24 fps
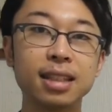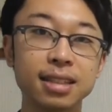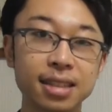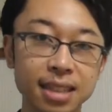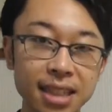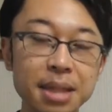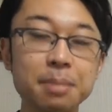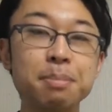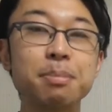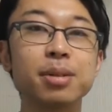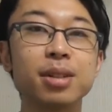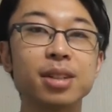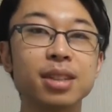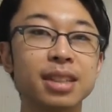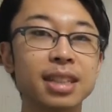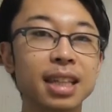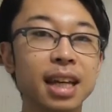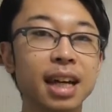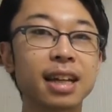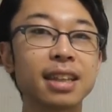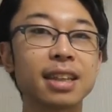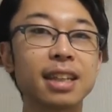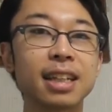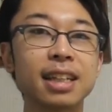全部
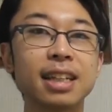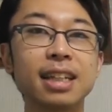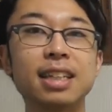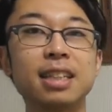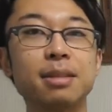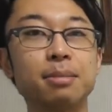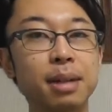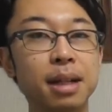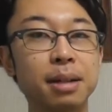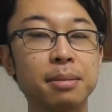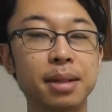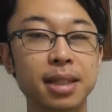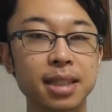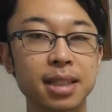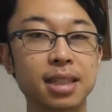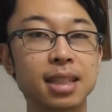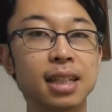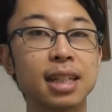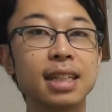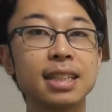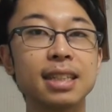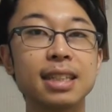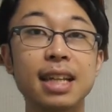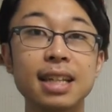下がってきてしまいます
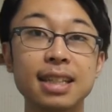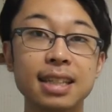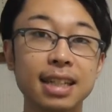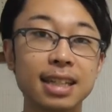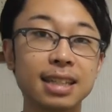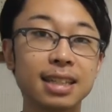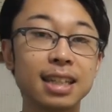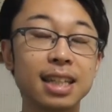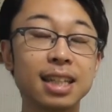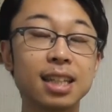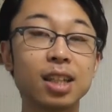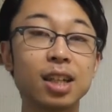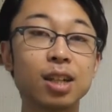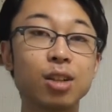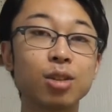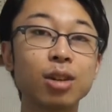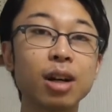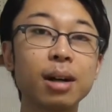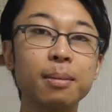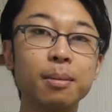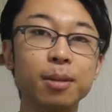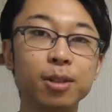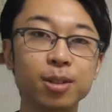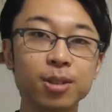生産性っていうの
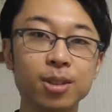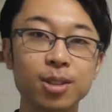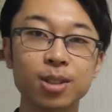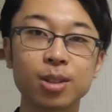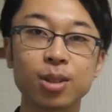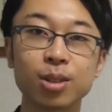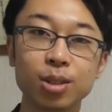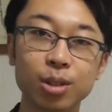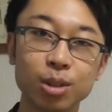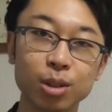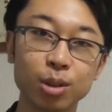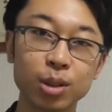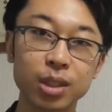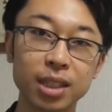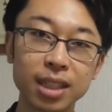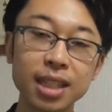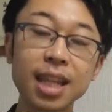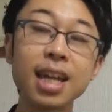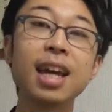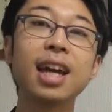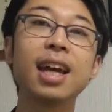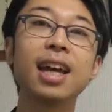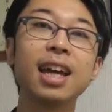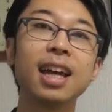がものすごく落ち
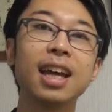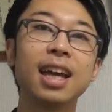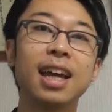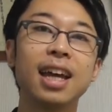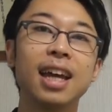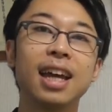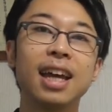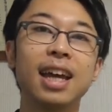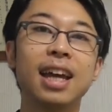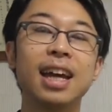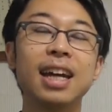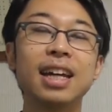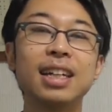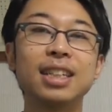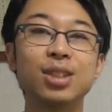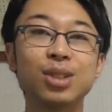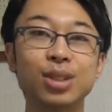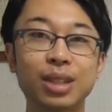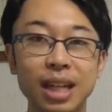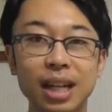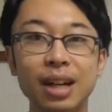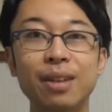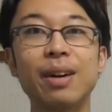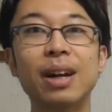て、えー、
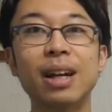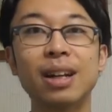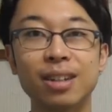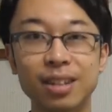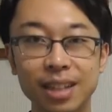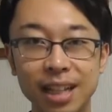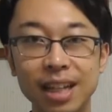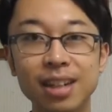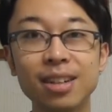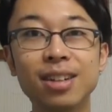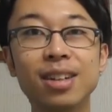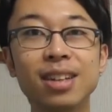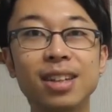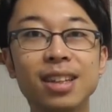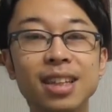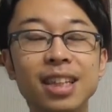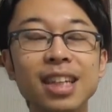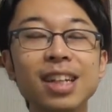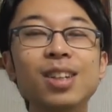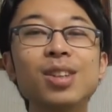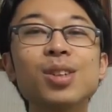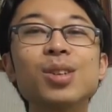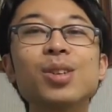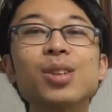状態が悪くなるっ
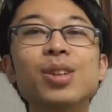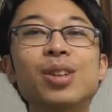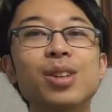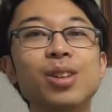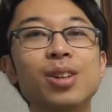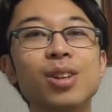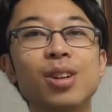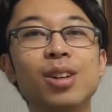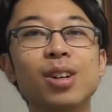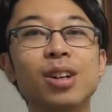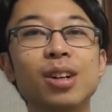ていうところ